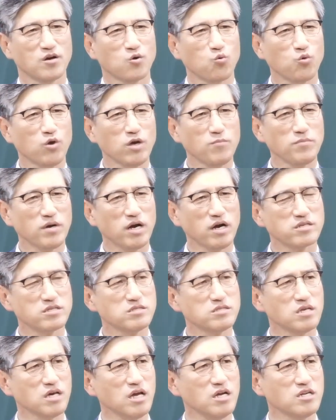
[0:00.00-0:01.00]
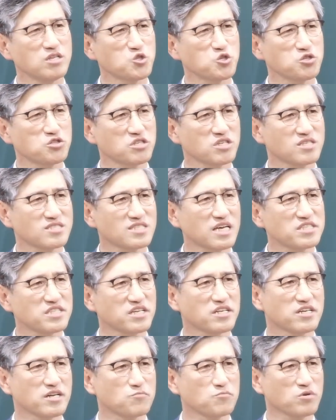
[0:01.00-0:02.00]
왜 많은 엘리트들이
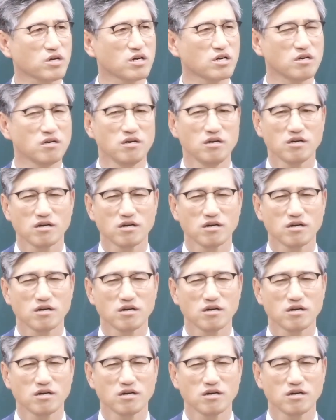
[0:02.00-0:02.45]
자살을 합니까?